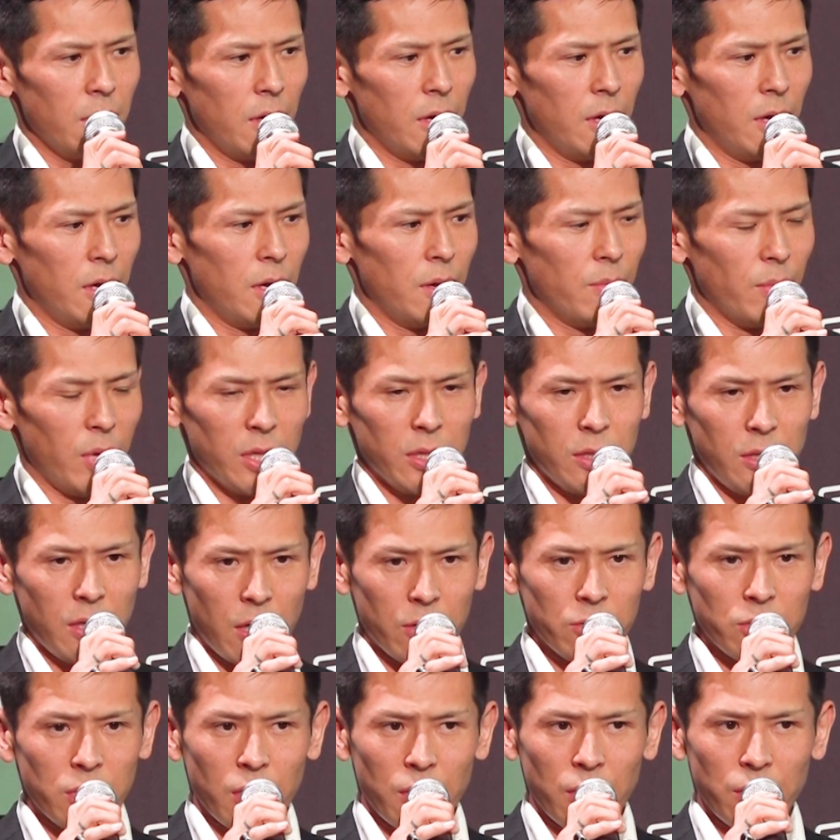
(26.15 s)

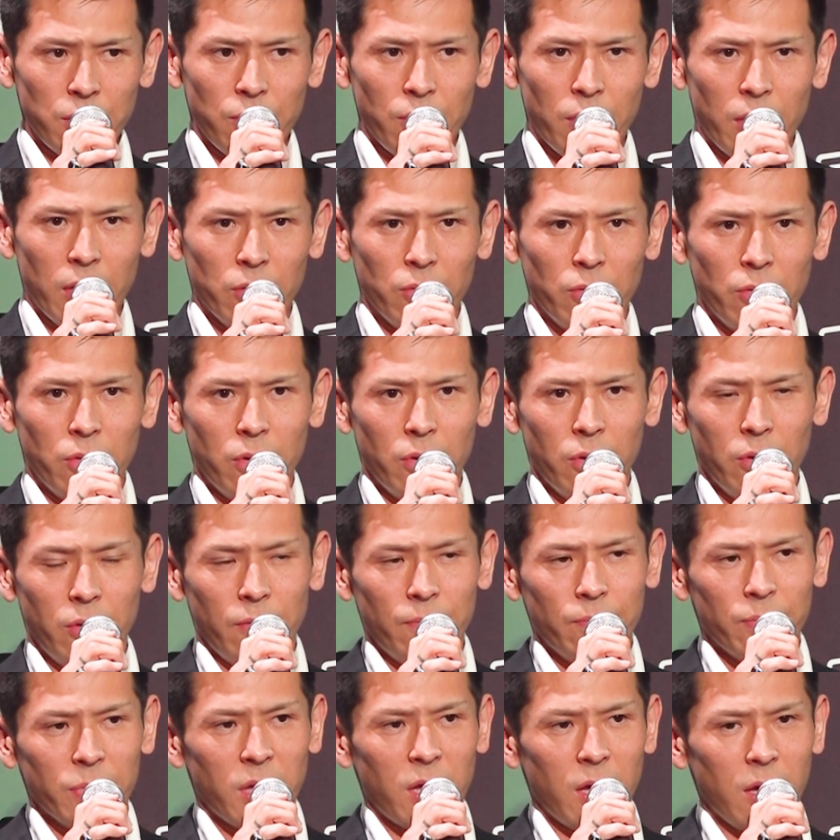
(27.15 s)
やるからには
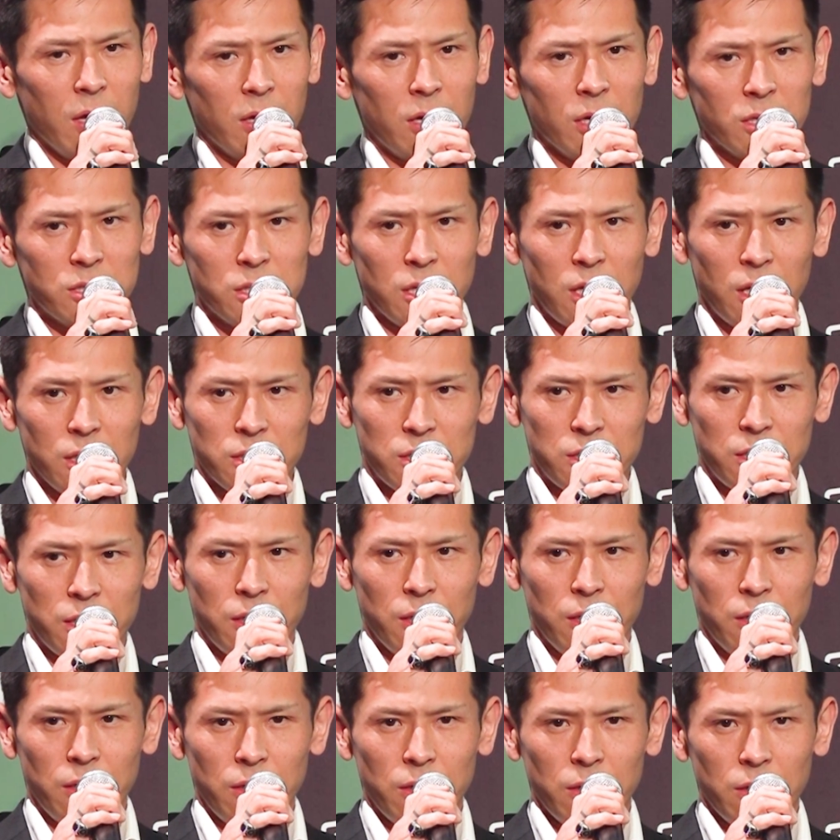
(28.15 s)
喧嘩しらし
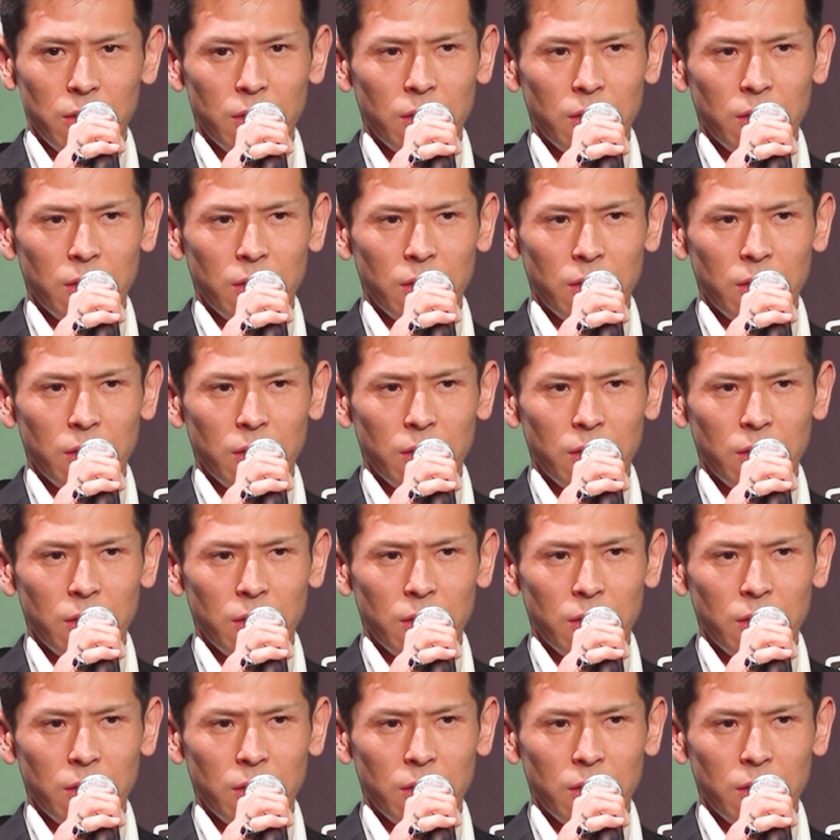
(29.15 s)
い